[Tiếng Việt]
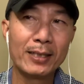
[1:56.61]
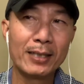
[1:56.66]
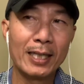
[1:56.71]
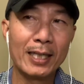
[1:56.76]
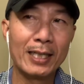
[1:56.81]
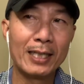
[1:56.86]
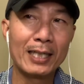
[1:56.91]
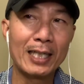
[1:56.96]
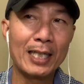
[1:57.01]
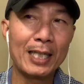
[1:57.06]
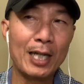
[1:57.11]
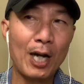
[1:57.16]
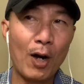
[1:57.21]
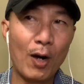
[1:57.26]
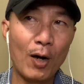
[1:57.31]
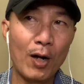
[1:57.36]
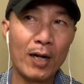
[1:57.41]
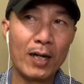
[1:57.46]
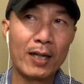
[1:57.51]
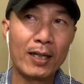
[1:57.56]
thì người ta
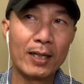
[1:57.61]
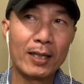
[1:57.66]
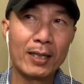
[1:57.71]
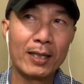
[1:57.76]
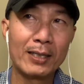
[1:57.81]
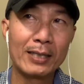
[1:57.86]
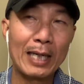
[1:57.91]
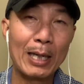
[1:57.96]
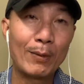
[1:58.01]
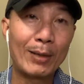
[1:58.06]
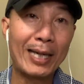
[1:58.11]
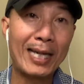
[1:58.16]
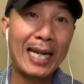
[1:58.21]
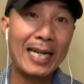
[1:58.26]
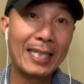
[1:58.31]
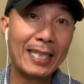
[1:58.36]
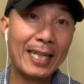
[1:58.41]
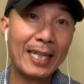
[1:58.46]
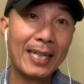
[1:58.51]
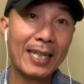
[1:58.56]
chọn theo cách
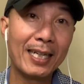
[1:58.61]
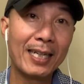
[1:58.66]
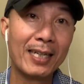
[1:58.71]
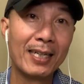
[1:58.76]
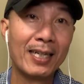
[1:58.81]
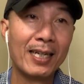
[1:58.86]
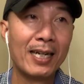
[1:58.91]
ăn chia